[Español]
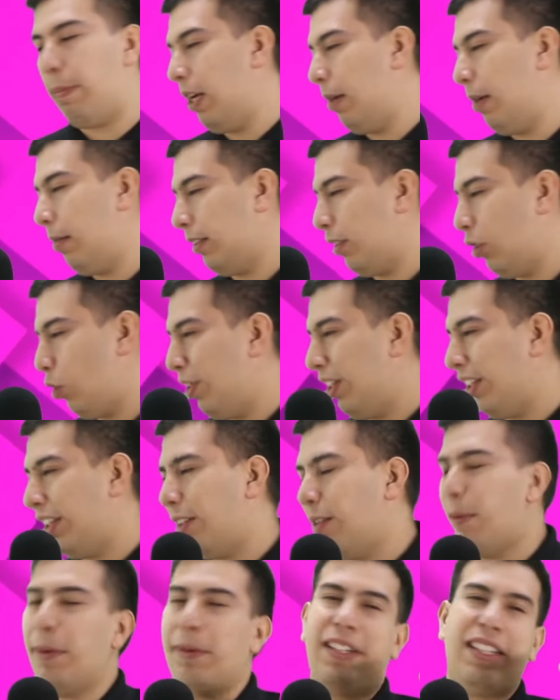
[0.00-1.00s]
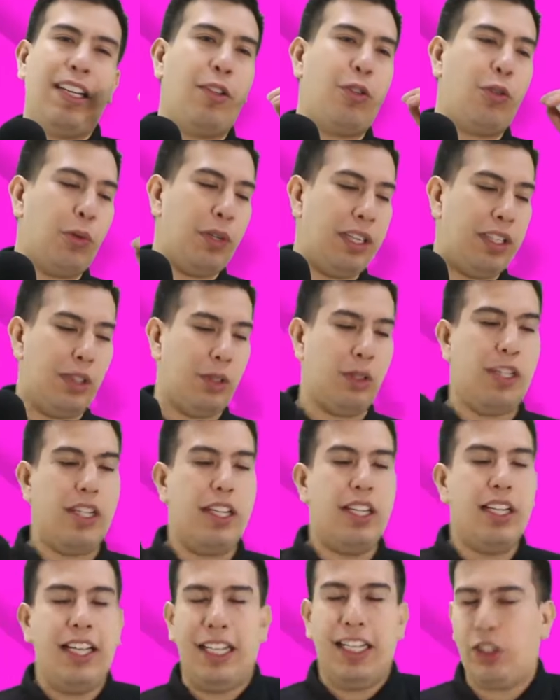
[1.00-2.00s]
palabra está nominativa va a ser el sujeto.
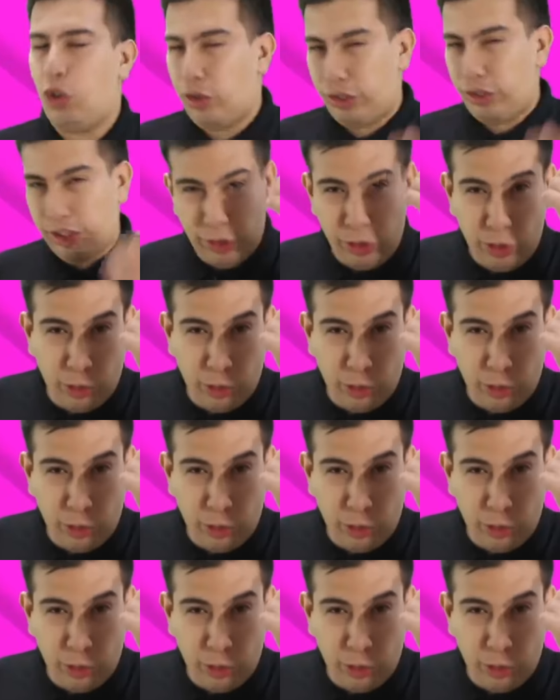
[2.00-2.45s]
Entonces,